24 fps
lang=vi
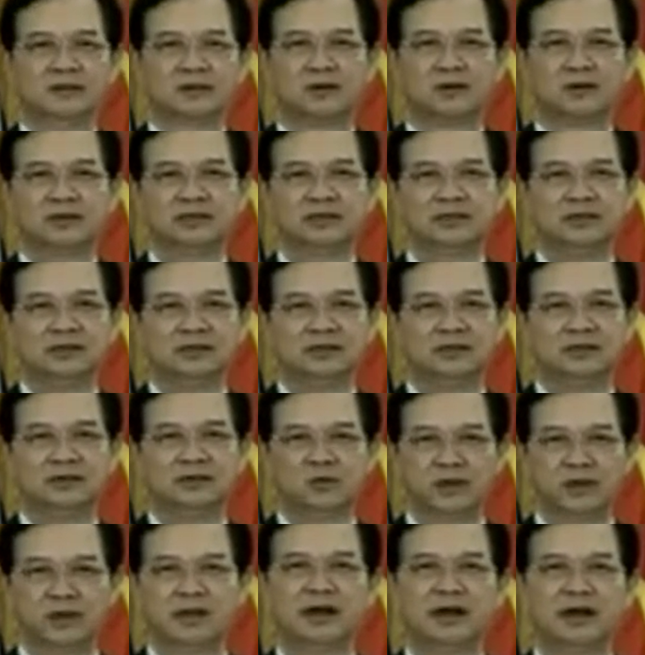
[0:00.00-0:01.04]
có chiến lược
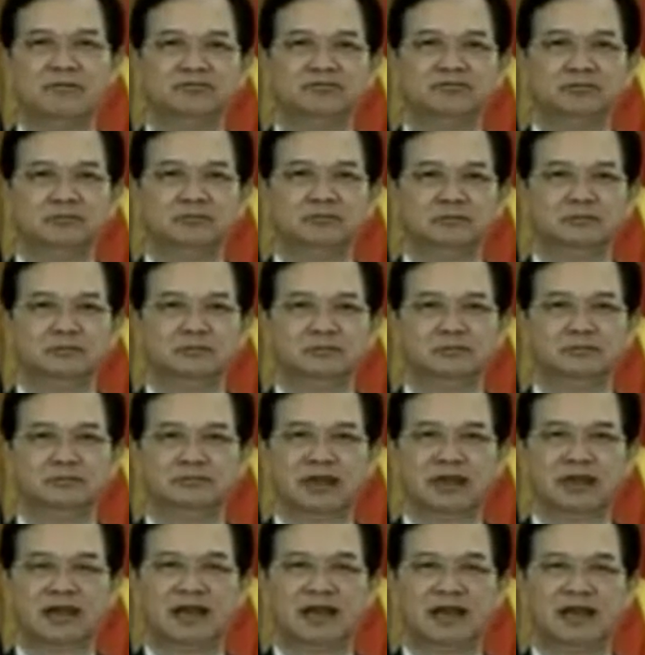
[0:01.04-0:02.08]
quy động
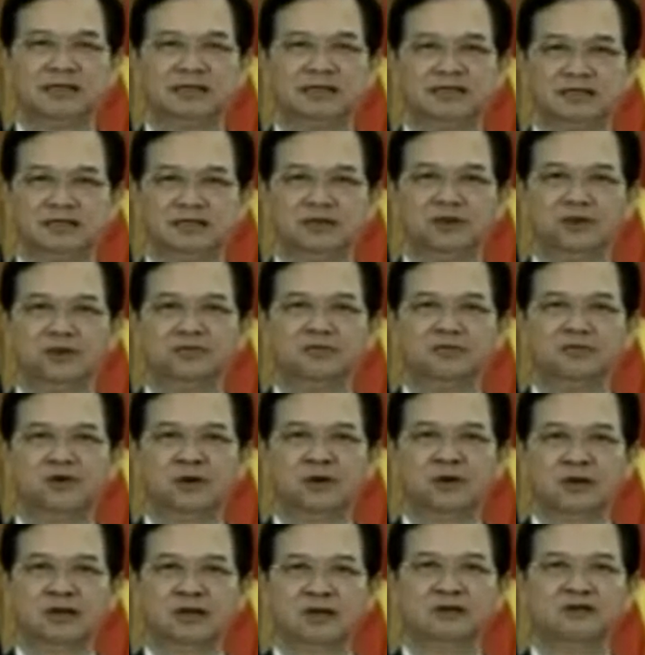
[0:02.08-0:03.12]
và sử dụng
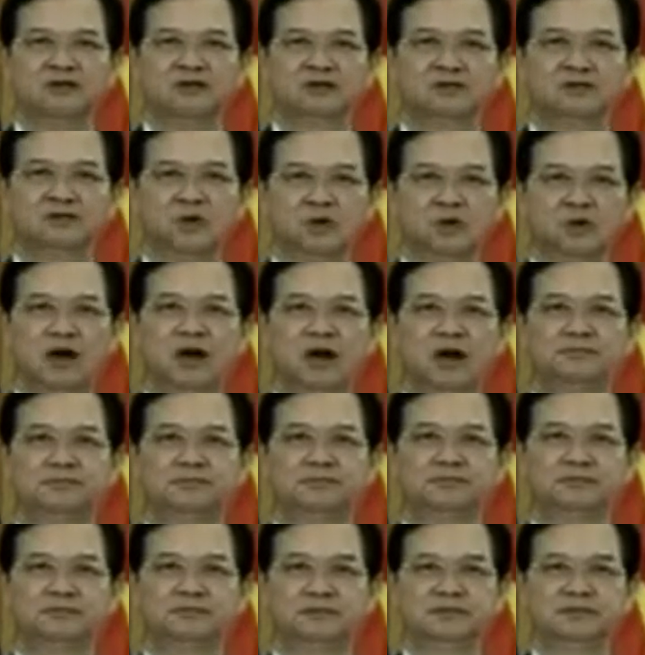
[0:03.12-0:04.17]
nguồn lực phù hợp
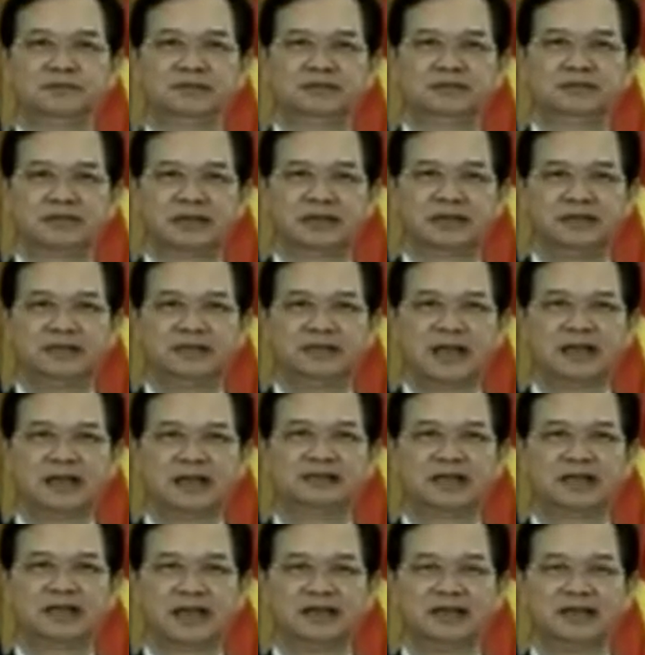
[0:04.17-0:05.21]
tránh giàn
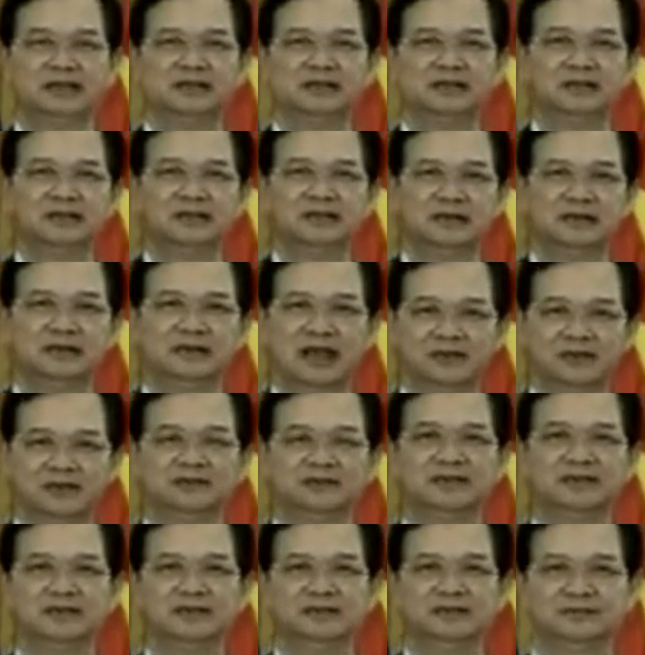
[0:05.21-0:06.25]
trải lãng
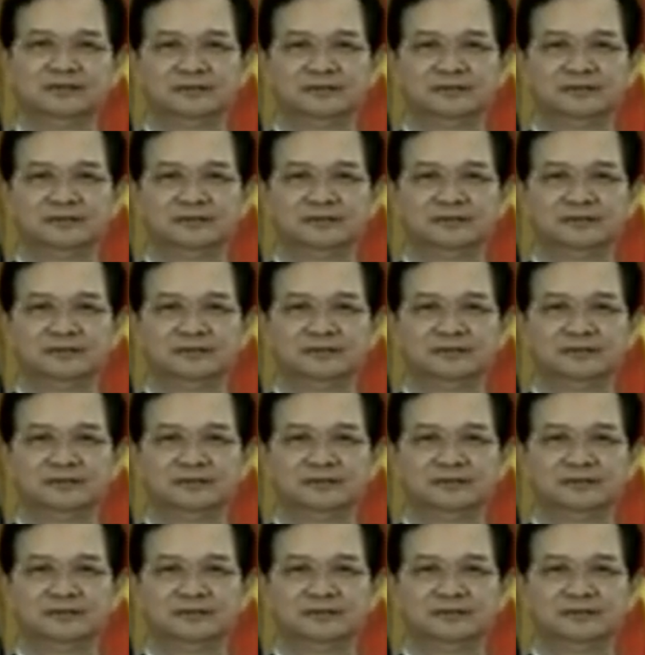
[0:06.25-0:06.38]
phí